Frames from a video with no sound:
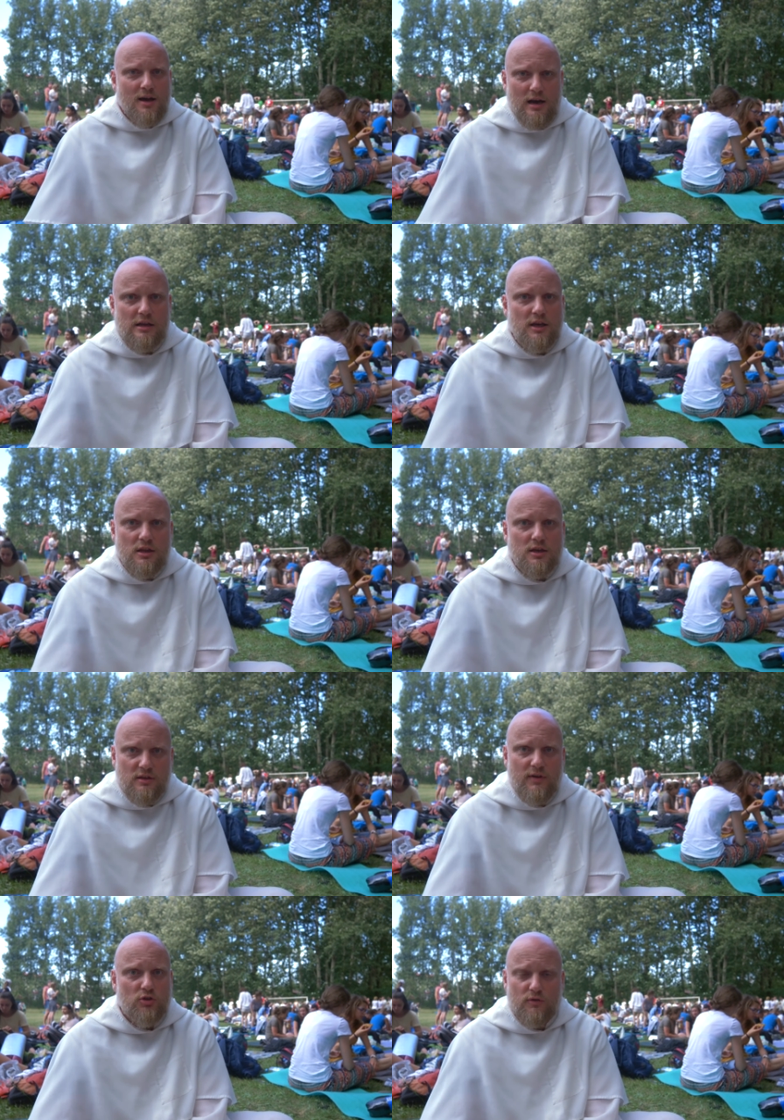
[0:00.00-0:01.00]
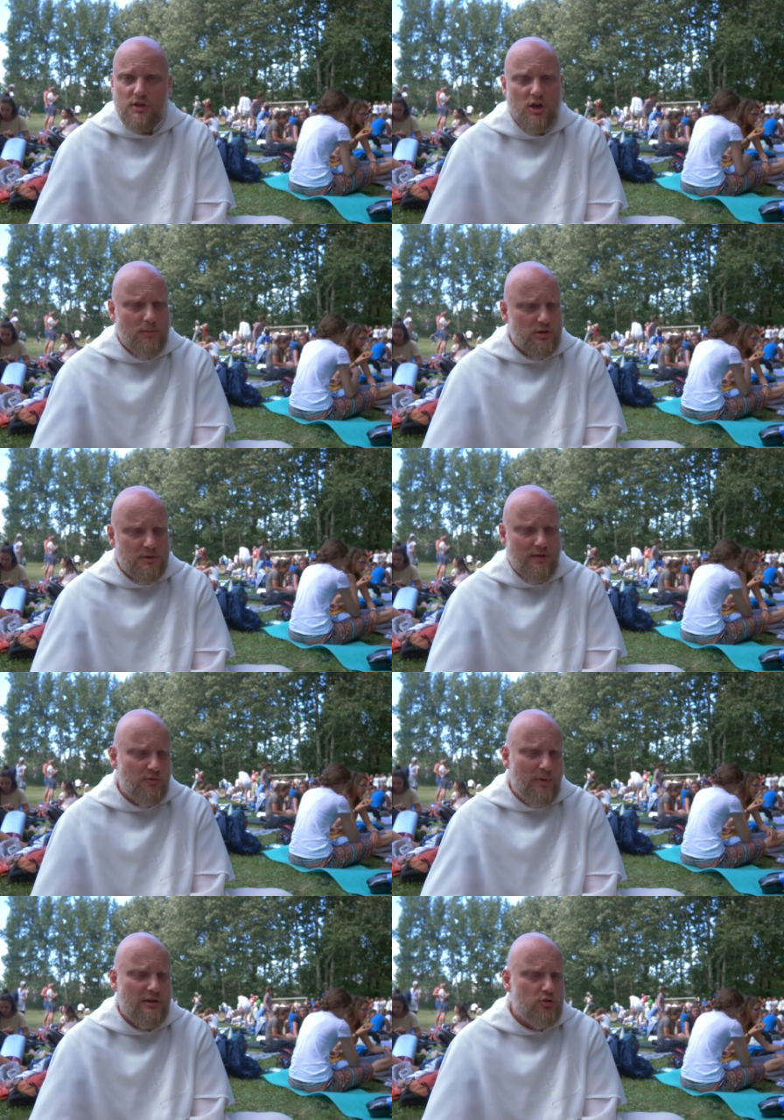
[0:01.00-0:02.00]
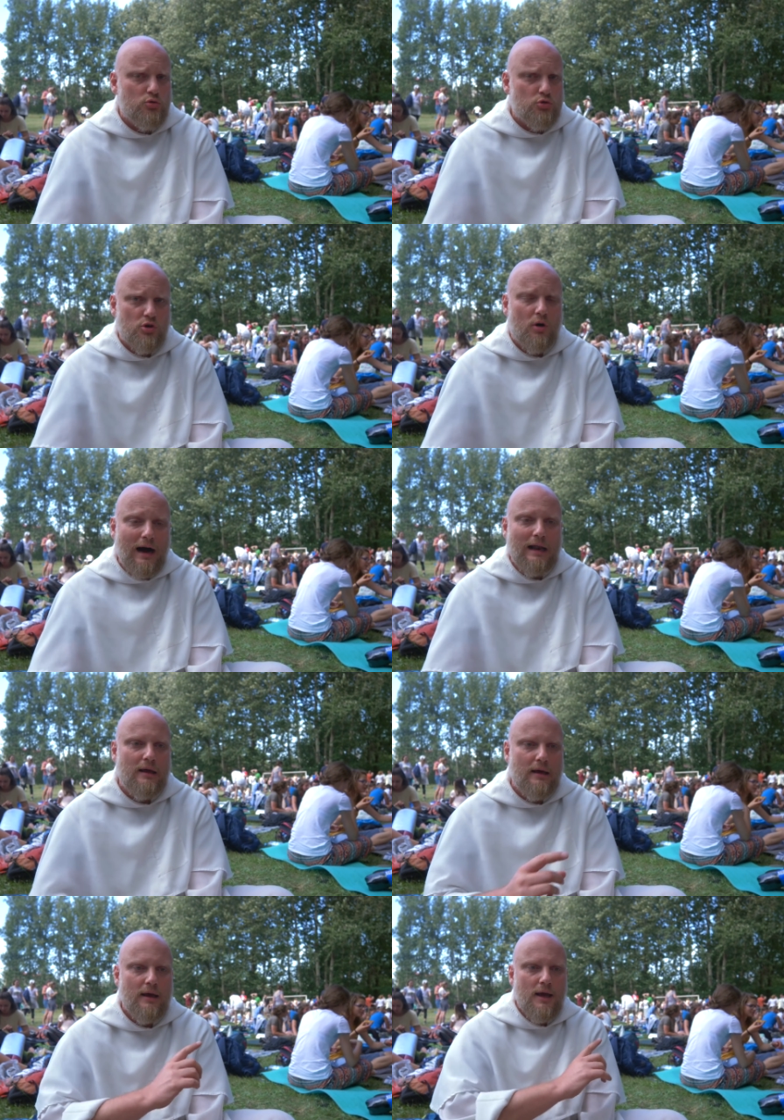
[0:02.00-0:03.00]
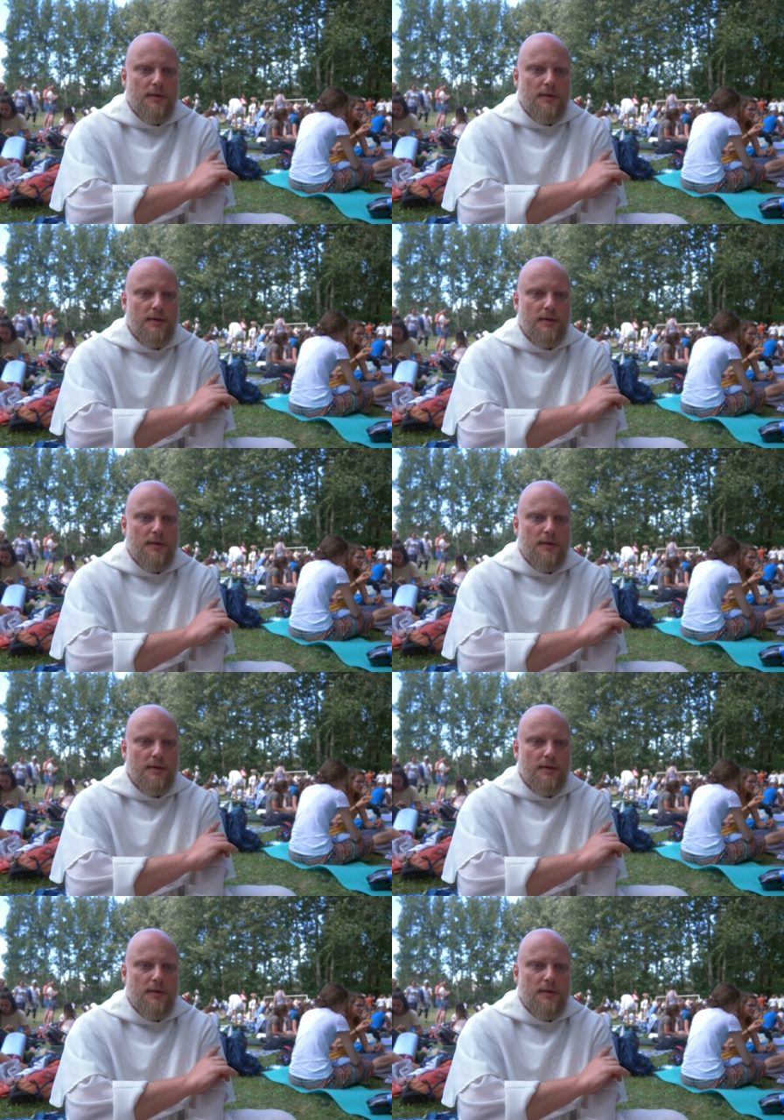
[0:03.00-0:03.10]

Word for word: religijnych eventów i tego może być nawet bardzo dużo, ale